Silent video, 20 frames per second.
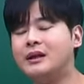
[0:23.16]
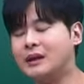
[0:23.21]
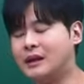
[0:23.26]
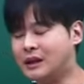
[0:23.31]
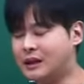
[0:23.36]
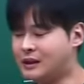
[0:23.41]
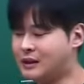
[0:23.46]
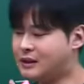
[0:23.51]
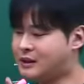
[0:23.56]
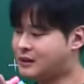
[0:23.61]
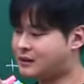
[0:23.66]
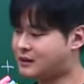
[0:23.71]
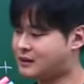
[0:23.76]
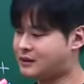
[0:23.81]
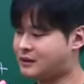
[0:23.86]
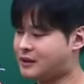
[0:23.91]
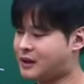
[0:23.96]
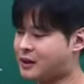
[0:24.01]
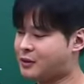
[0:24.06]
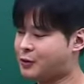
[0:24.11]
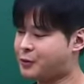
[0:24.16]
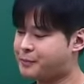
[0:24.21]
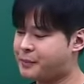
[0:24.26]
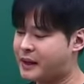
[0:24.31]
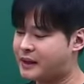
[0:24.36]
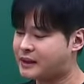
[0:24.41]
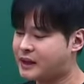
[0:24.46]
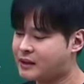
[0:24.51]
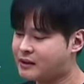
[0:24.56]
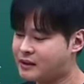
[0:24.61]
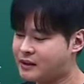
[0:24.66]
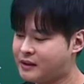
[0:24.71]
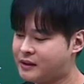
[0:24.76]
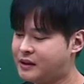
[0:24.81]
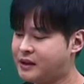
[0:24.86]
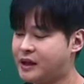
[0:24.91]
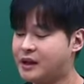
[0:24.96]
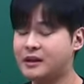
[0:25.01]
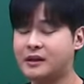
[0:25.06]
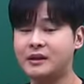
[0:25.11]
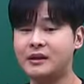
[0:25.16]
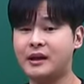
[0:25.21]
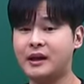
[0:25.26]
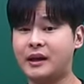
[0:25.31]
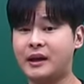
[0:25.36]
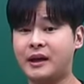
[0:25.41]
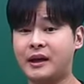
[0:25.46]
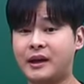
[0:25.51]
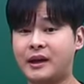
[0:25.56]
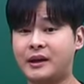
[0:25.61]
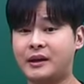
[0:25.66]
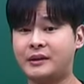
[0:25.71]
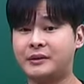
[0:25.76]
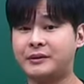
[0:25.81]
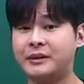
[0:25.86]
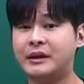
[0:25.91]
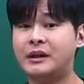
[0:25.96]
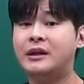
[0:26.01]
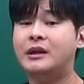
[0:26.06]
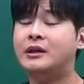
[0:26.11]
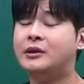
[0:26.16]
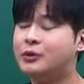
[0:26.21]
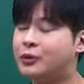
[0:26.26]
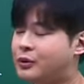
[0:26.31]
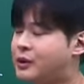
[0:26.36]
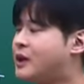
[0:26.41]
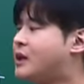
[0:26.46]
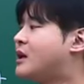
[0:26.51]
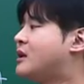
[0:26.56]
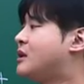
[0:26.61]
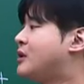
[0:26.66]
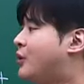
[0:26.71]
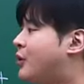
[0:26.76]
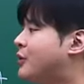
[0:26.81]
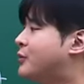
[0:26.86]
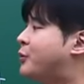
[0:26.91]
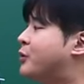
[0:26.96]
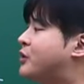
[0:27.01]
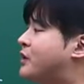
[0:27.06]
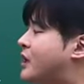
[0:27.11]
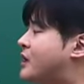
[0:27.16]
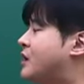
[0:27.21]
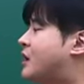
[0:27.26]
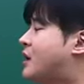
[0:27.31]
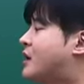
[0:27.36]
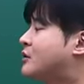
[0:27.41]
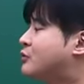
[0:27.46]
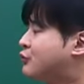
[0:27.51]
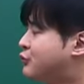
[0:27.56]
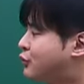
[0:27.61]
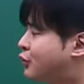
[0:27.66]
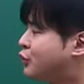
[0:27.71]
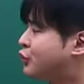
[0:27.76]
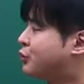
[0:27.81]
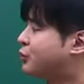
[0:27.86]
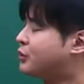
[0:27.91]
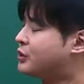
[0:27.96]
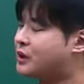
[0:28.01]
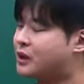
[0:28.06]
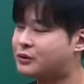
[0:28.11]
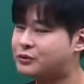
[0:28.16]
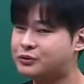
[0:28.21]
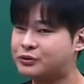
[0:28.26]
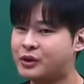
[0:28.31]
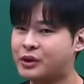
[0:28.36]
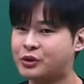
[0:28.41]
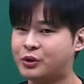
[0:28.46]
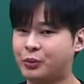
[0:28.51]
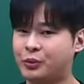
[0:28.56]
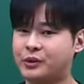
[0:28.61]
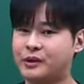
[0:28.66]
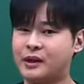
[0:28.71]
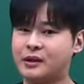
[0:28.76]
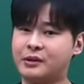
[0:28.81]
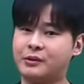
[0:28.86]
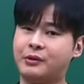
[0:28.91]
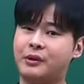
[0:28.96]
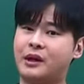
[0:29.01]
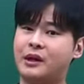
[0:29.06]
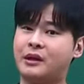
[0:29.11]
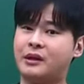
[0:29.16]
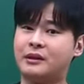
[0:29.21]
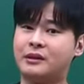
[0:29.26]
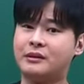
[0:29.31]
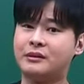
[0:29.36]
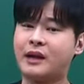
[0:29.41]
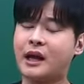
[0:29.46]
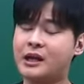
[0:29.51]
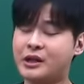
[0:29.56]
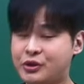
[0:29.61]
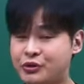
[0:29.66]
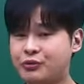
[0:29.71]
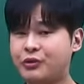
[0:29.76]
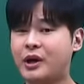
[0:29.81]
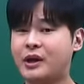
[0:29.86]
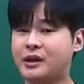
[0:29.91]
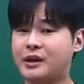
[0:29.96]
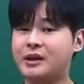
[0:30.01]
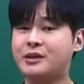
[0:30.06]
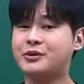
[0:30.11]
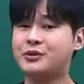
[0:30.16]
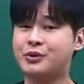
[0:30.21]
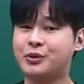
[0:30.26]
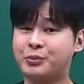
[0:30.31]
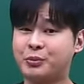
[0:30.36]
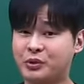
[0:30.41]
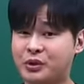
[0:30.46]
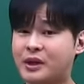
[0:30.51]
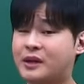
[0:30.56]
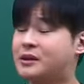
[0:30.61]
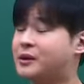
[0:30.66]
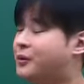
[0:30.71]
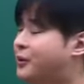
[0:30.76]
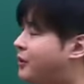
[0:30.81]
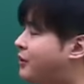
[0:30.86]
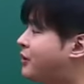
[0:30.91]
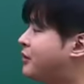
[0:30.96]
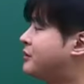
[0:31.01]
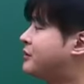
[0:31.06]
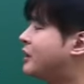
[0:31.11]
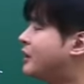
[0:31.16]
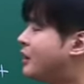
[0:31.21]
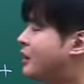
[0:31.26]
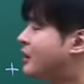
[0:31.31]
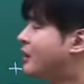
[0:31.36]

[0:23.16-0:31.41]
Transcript: 있는 그대로 받아들이는 게 이해야 너네가 이걸 못하니까 국어도 못하고 수학도 못하는 거야. 다 이유가 있겠죠. 못하는 건.